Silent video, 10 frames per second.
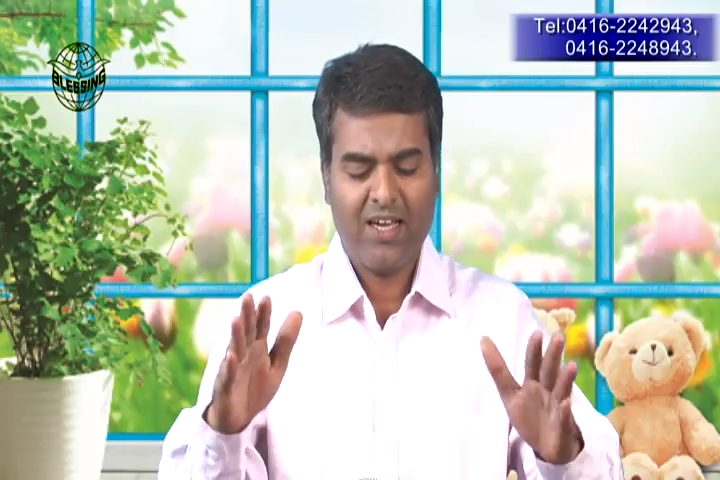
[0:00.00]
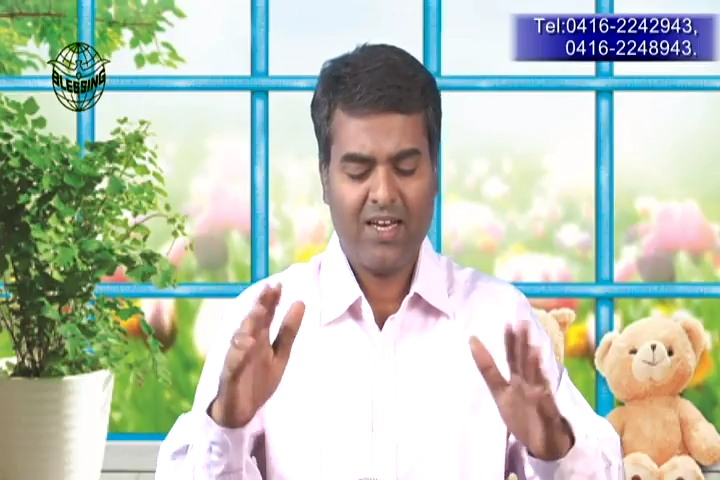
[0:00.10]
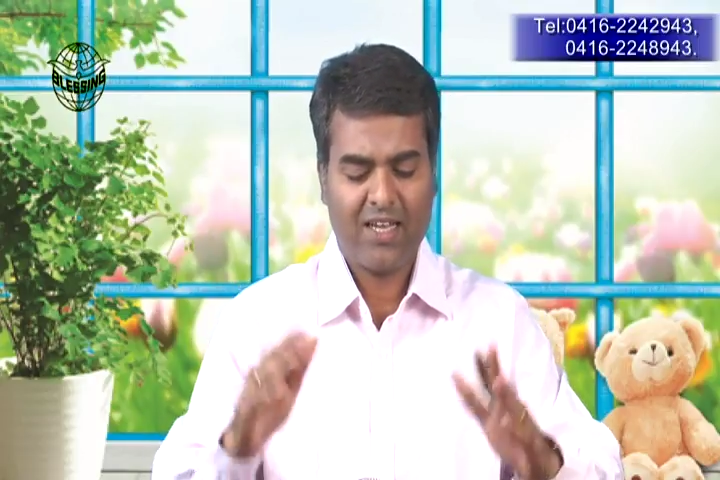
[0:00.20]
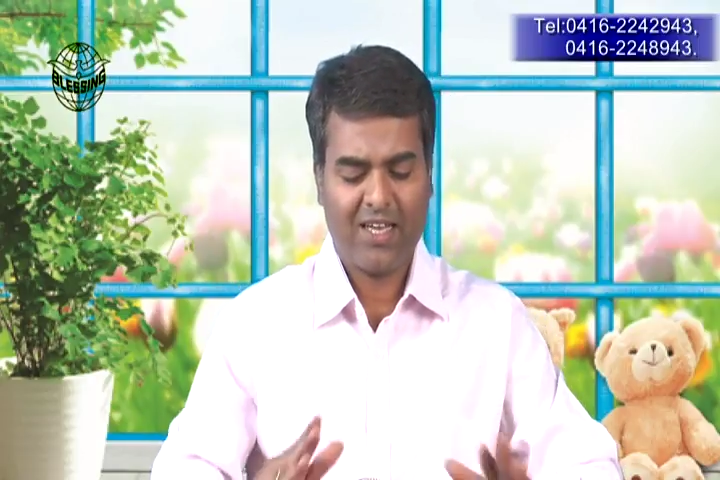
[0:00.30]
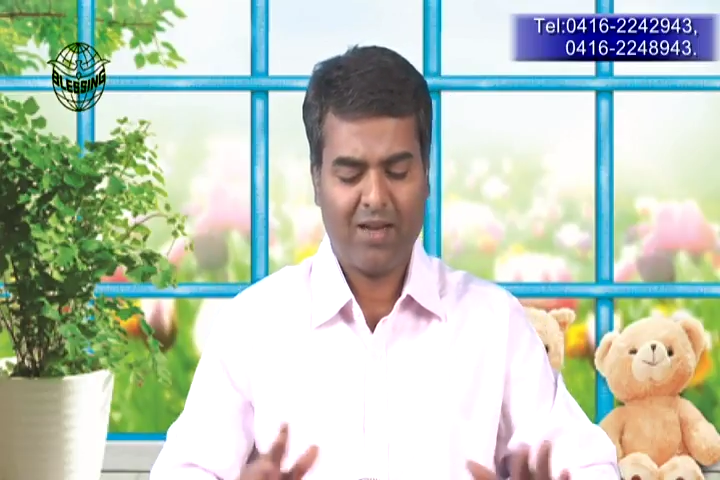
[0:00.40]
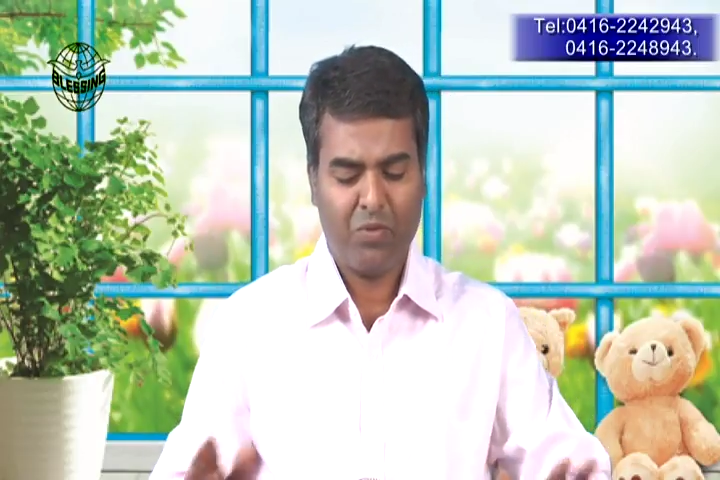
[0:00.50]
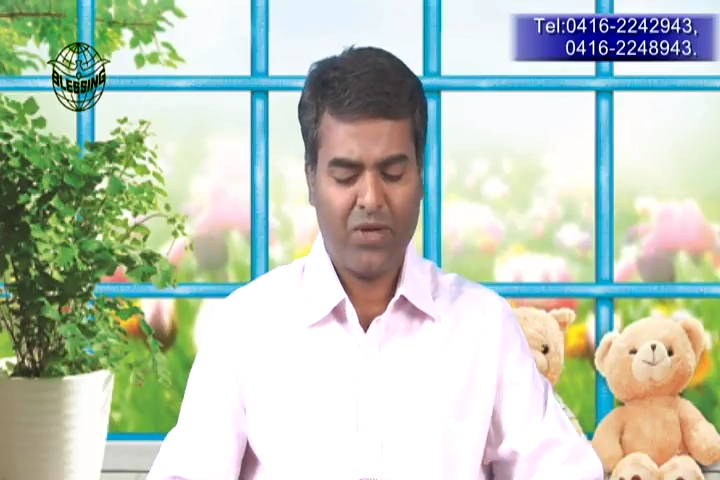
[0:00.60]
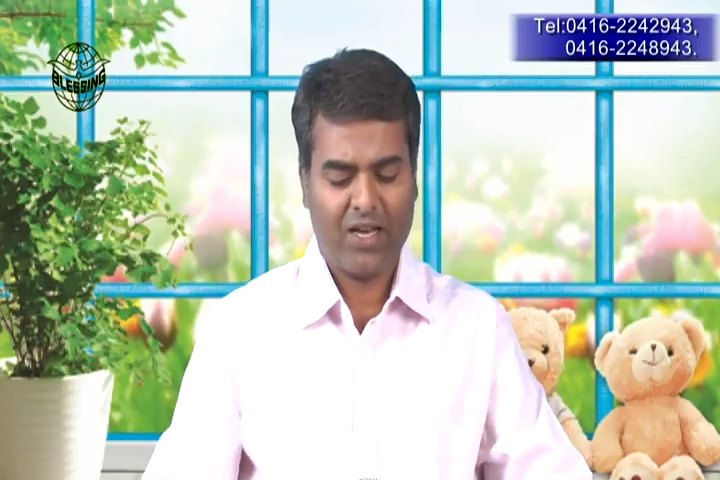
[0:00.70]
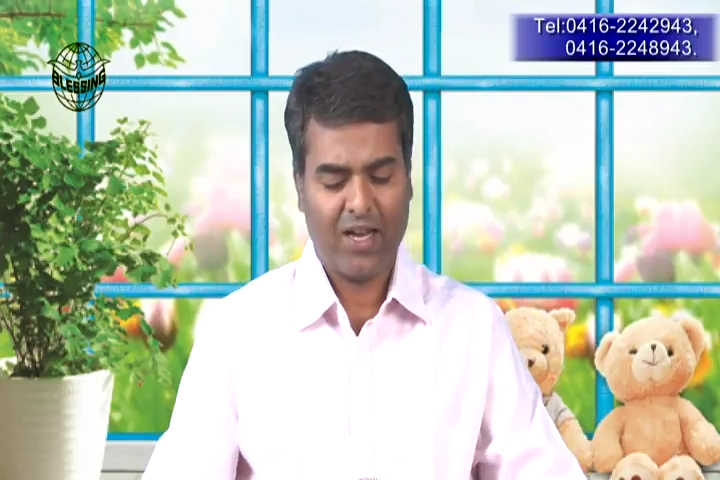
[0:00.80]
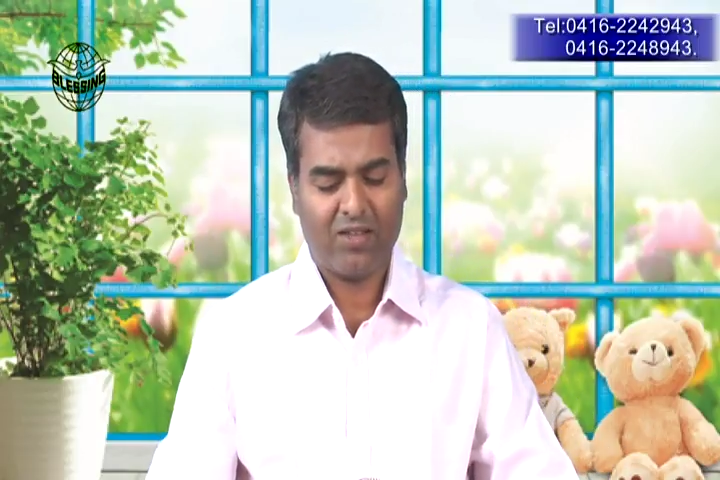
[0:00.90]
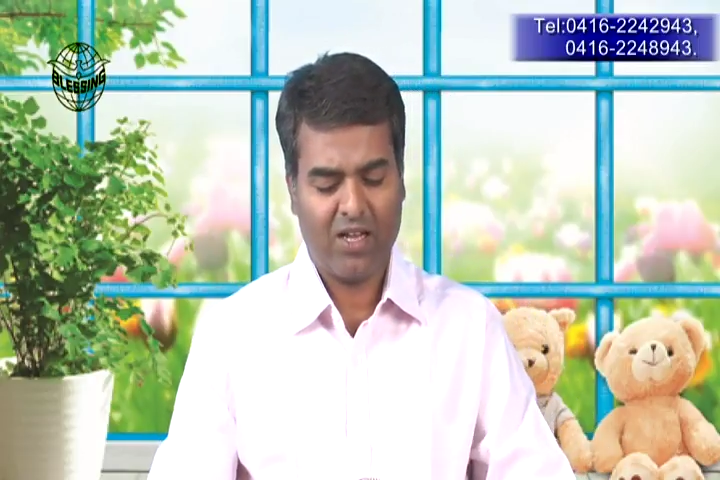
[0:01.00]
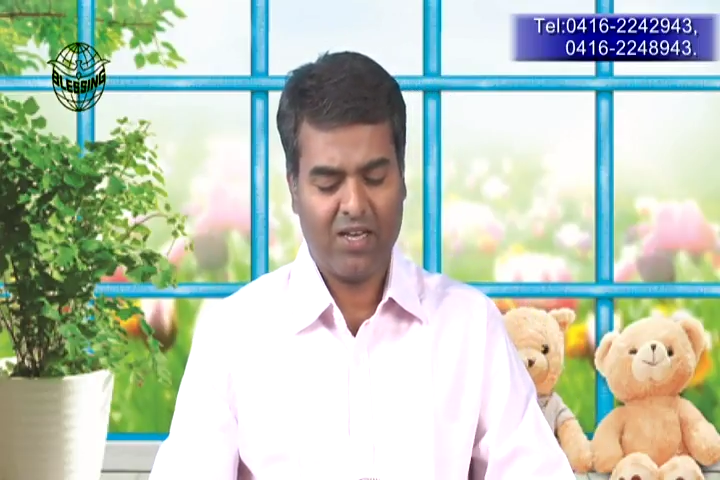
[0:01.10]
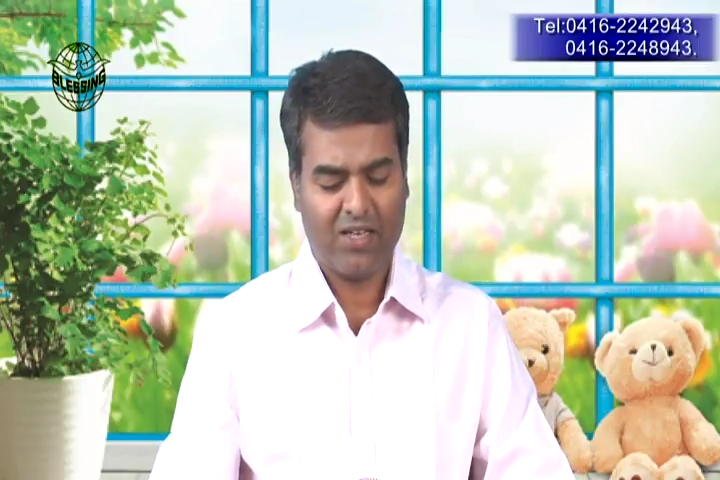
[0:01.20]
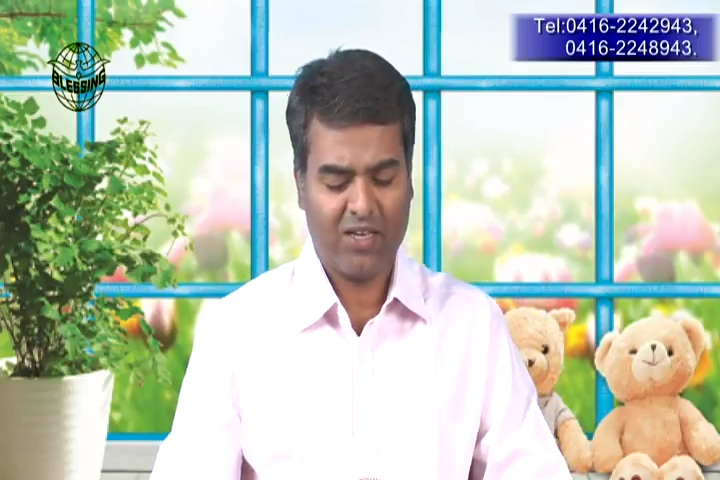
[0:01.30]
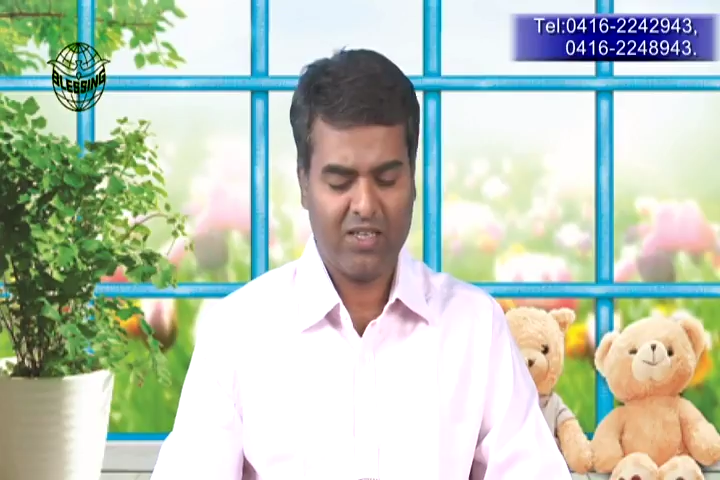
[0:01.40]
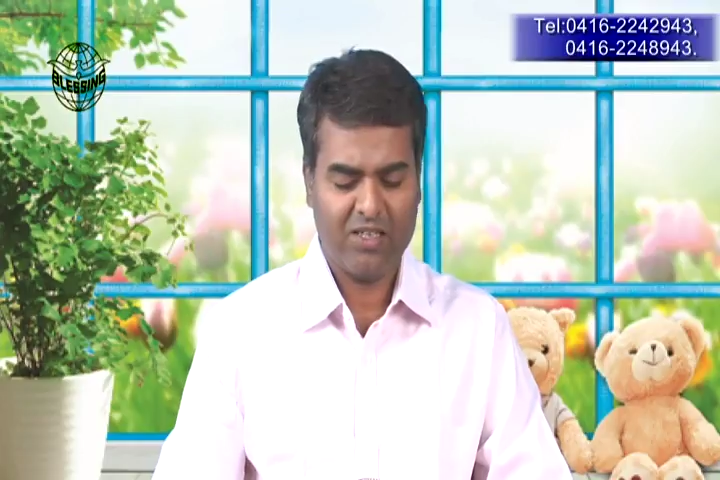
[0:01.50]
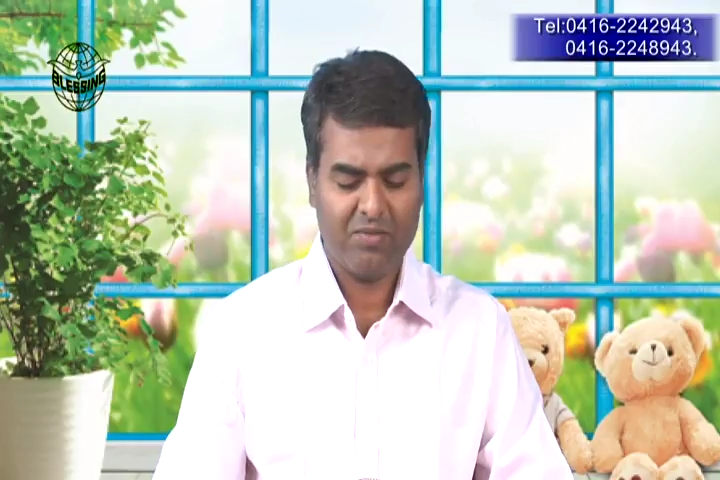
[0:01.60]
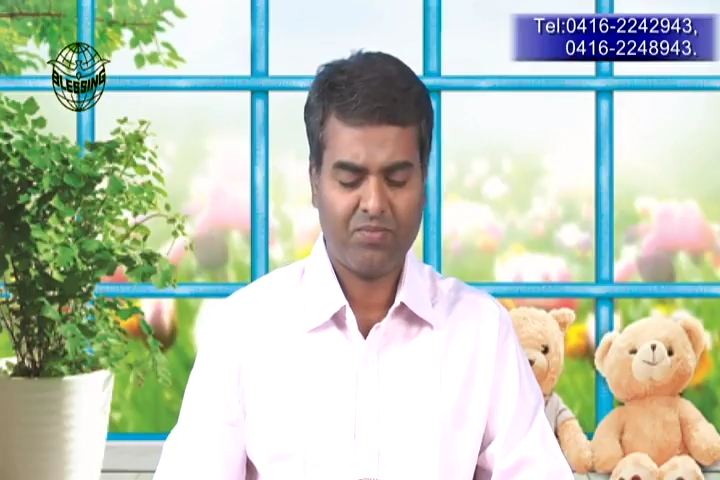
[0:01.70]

இன்றைக்கு நம்முடைய கரத்தில் இருக்கிறது